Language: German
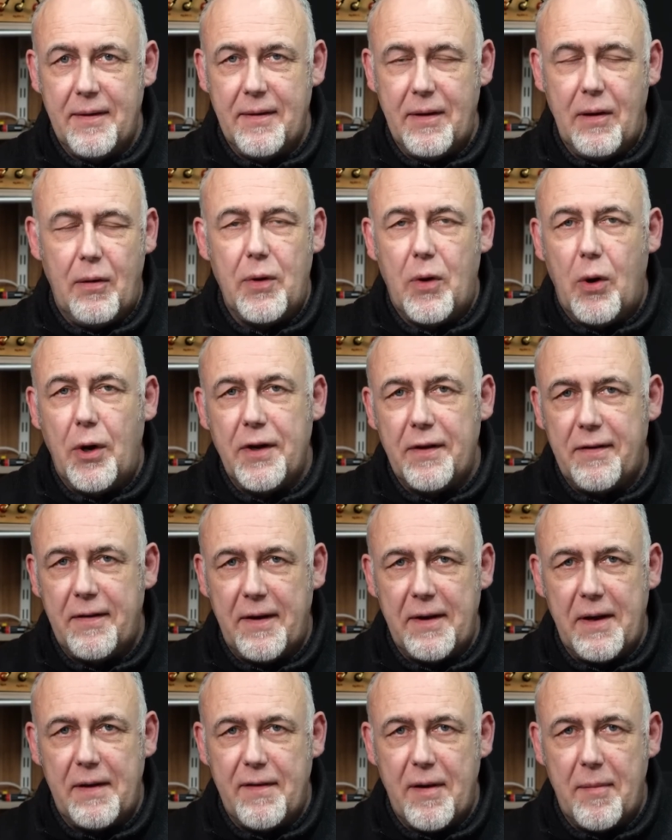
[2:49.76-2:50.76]
Ja, oder heute
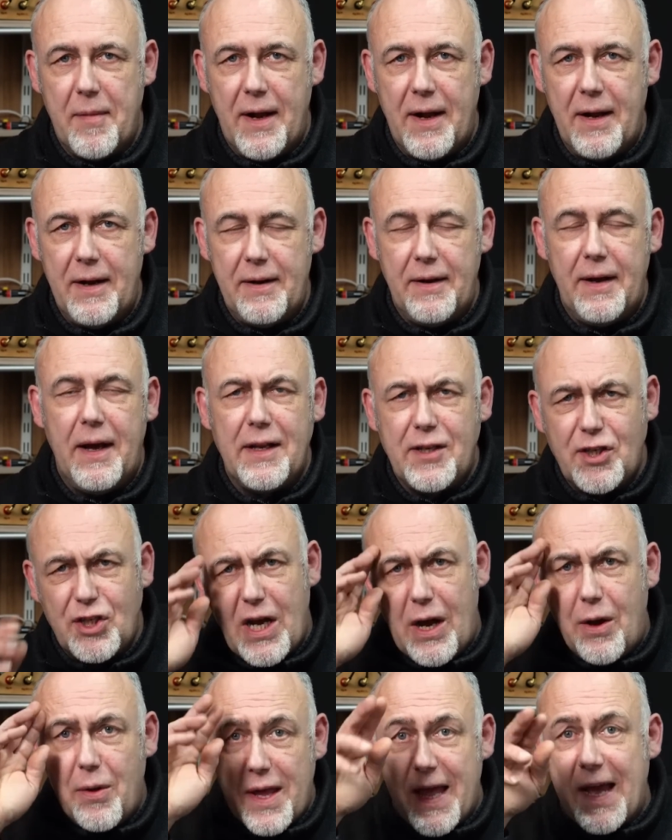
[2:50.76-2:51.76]
sage ich einfach mal, äh,
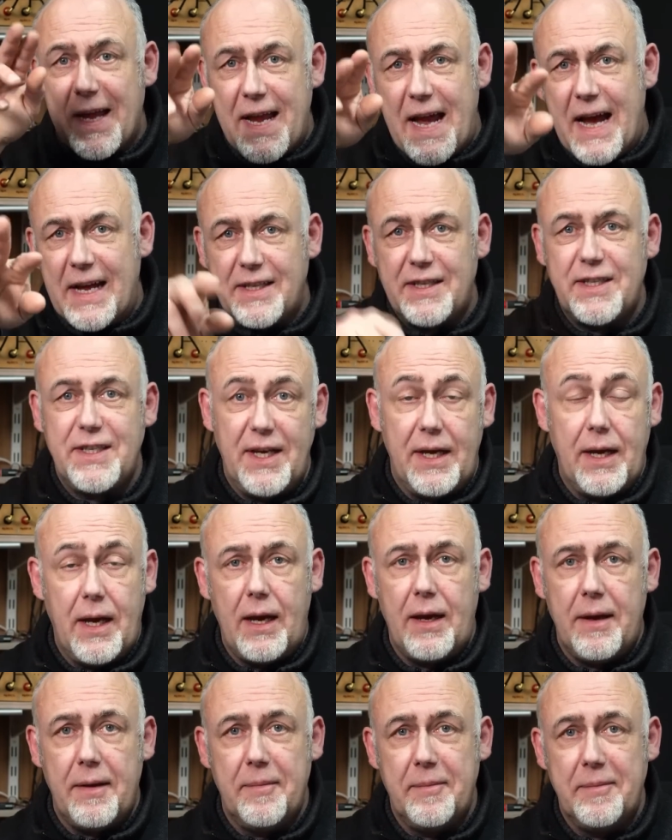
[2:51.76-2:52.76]
ciao ragazzi,
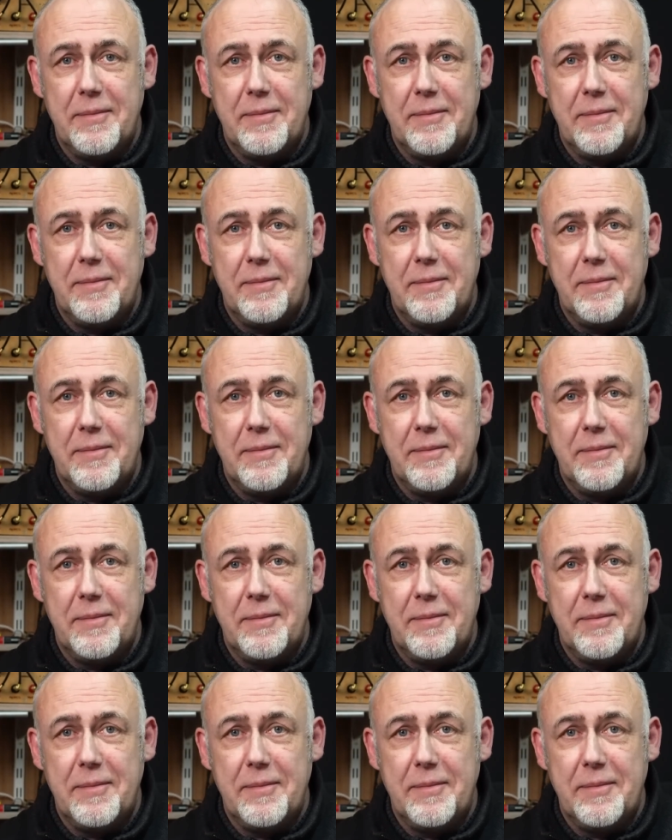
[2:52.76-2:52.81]
hä?